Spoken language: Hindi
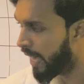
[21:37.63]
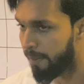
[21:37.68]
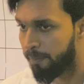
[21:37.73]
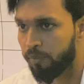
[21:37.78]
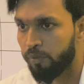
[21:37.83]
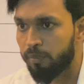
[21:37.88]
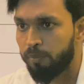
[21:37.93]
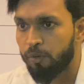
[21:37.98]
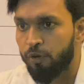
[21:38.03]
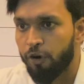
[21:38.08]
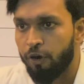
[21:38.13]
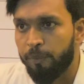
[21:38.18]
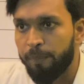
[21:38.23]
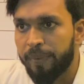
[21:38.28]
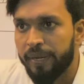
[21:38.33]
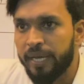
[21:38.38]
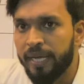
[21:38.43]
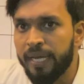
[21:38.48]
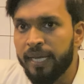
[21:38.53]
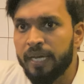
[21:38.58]
है आपको बोर्ड
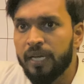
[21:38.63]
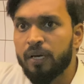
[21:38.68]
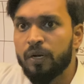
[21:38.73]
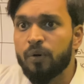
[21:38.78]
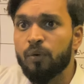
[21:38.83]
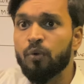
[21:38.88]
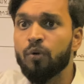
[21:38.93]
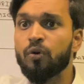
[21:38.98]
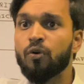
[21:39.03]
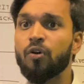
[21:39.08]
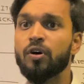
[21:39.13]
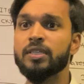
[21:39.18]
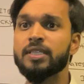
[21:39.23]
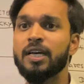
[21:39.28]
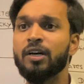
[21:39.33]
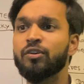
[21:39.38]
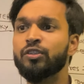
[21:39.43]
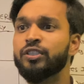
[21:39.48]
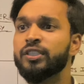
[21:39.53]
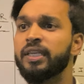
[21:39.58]
पे वो कौन
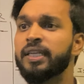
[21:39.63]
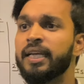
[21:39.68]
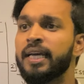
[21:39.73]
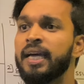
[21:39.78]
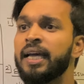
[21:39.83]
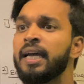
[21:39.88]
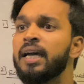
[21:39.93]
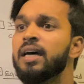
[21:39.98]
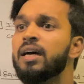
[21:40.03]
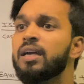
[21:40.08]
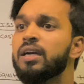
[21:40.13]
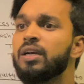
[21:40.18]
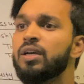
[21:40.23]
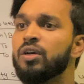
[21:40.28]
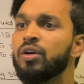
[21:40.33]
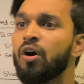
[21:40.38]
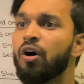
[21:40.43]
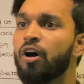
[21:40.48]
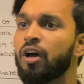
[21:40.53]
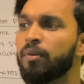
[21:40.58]
सा क्वेश्चन है
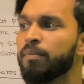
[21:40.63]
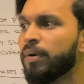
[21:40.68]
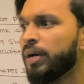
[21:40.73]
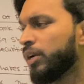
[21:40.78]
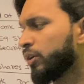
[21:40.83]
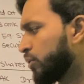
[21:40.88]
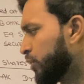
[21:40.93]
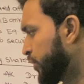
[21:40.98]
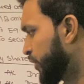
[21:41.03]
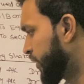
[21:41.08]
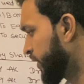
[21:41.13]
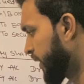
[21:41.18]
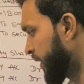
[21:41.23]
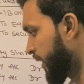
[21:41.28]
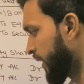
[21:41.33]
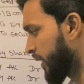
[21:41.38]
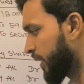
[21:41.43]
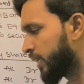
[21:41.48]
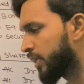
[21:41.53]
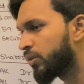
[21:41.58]
नॉर्मल क्वेश्चन
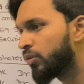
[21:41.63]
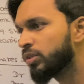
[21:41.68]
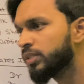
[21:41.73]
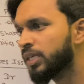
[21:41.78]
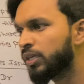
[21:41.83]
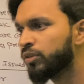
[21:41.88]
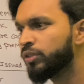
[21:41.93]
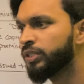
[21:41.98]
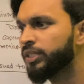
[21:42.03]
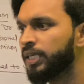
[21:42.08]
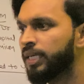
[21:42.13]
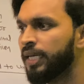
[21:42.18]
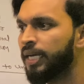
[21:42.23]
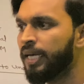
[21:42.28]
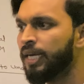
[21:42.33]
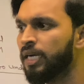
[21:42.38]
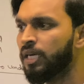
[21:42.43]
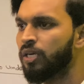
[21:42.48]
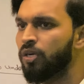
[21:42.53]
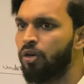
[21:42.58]
है कौन सा क्वेश्चन
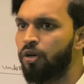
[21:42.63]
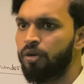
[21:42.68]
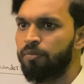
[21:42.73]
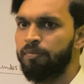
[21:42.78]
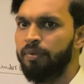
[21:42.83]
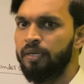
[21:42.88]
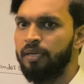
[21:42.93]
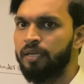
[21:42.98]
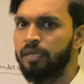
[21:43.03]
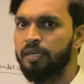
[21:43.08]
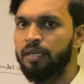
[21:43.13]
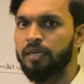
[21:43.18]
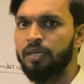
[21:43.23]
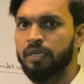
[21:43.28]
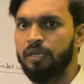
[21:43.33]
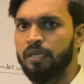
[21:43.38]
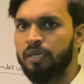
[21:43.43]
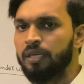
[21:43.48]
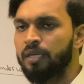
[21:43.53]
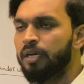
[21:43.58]
है
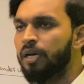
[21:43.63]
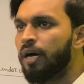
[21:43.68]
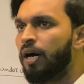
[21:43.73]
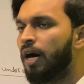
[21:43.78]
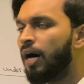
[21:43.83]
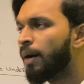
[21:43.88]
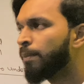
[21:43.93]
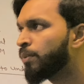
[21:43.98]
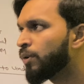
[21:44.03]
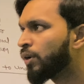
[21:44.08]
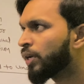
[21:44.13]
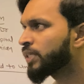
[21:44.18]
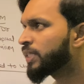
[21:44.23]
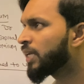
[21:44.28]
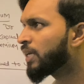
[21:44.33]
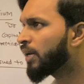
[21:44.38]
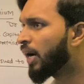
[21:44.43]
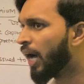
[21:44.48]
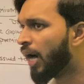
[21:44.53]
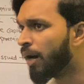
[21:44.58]
नॉर्मल अब बोलोगे
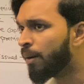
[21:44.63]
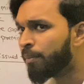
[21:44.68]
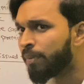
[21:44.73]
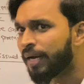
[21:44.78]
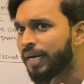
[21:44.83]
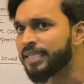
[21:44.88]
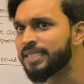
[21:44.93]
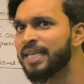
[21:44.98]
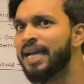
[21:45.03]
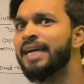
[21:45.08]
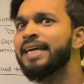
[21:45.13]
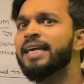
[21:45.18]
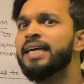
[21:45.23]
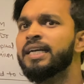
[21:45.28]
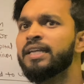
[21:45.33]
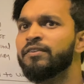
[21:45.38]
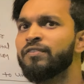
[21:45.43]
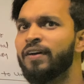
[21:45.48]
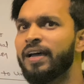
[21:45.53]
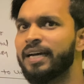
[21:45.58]
सर हम कैसे
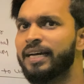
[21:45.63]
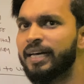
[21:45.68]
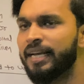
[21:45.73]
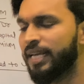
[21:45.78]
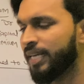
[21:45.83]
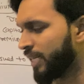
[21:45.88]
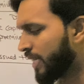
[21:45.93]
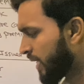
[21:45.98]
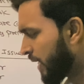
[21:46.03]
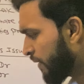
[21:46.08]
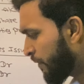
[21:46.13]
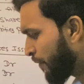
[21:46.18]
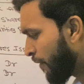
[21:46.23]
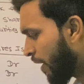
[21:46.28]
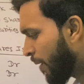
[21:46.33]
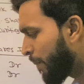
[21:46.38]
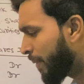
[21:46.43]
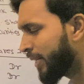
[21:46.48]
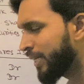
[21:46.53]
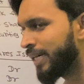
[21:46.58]
आइडेंटिफाई करेंगे कि
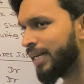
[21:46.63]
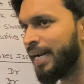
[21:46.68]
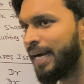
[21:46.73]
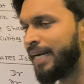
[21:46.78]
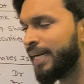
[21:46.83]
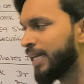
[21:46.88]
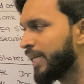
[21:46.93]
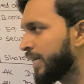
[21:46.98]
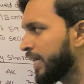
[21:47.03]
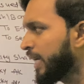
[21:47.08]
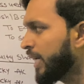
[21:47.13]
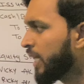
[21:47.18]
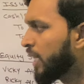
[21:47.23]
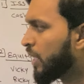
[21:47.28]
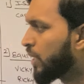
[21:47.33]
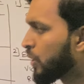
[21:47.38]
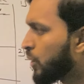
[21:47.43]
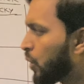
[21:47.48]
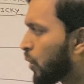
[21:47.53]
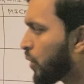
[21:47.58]
फॉर्म अंडर राइटिंग है
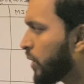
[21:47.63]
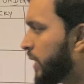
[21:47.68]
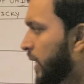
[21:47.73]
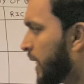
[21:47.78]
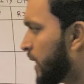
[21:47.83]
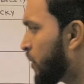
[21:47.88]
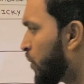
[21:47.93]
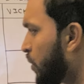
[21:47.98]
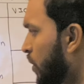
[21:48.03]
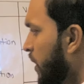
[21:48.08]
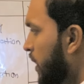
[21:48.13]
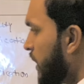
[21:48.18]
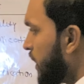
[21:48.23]
तो ये जो